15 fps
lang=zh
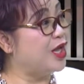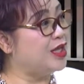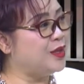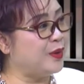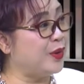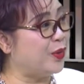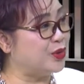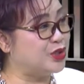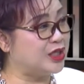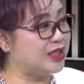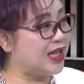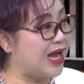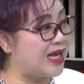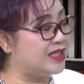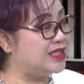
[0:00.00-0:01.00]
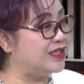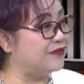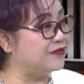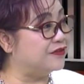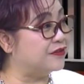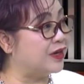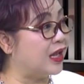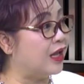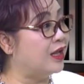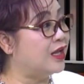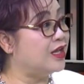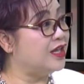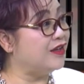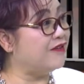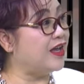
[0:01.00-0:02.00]
因为我觉得太幸福了。
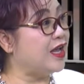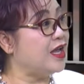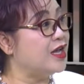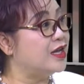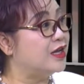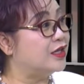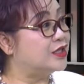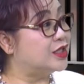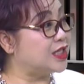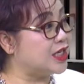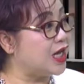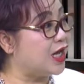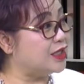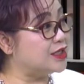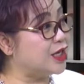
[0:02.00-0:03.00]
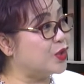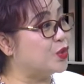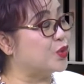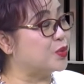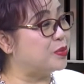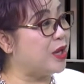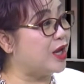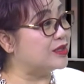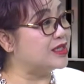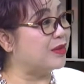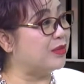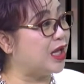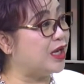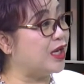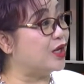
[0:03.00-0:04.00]
嗯，因为。这个在股票上
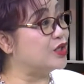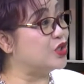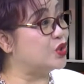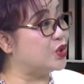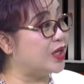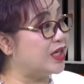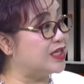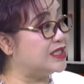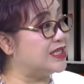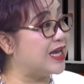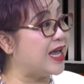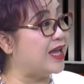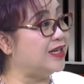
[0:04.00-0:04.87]
面，你要是赚了钱，